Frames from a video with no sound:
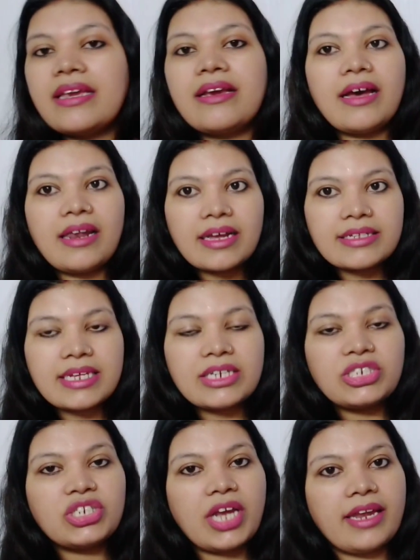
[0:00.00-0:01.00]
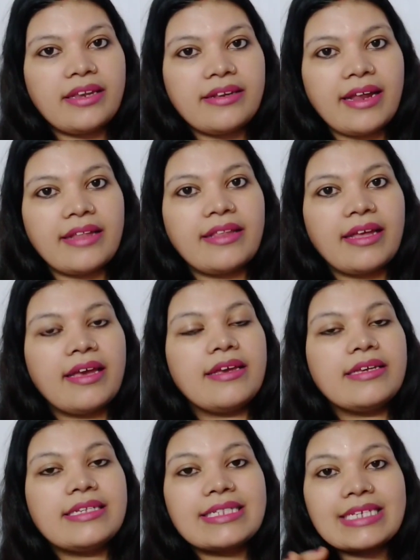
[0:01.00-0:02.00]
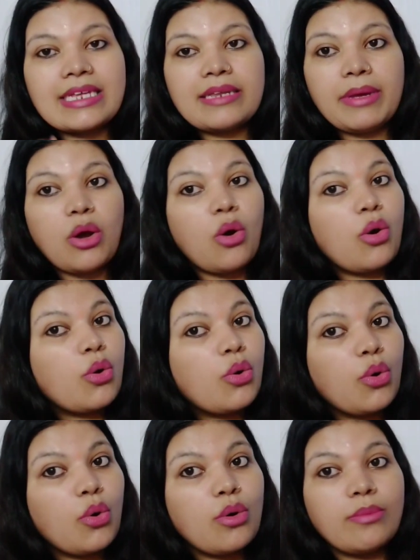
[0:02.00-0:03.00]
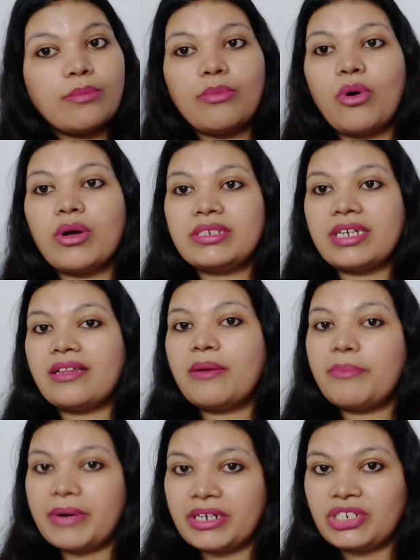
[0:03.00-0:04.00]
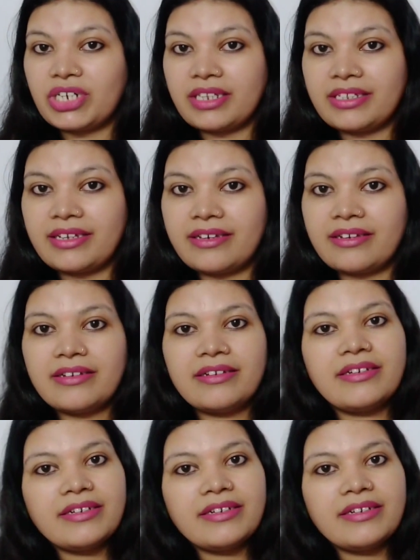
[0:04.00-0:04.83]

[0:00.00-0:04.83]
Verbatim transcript: एक अलग सा शाइन रहता है स्किन में और ग्लो बहुत ज़्यादा बढ़ जाती है